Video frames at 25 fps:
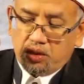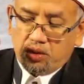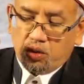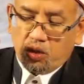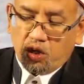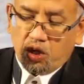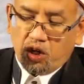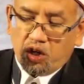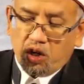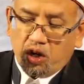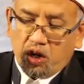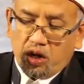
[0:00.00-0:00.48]
โด
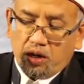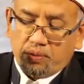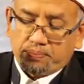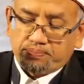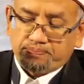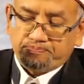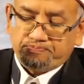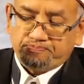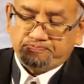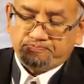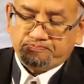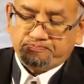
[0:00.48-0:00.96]
ยรอบ
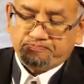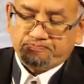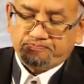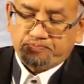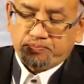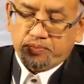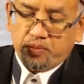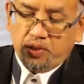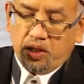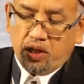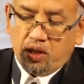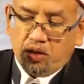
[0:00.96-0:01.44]

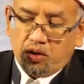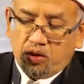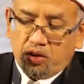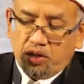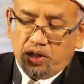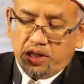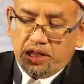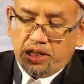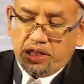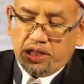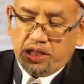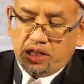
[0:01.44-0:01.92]
แล้วก็
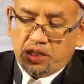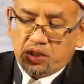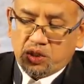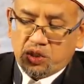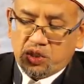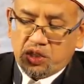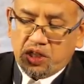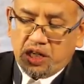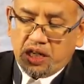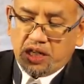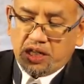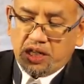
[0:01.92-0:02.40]
ได้ยิน
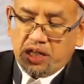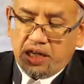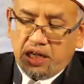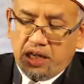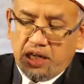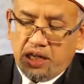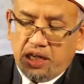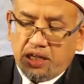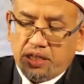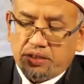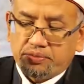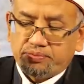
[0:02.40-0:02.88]
เสียง
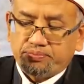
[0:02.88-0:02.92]
นี้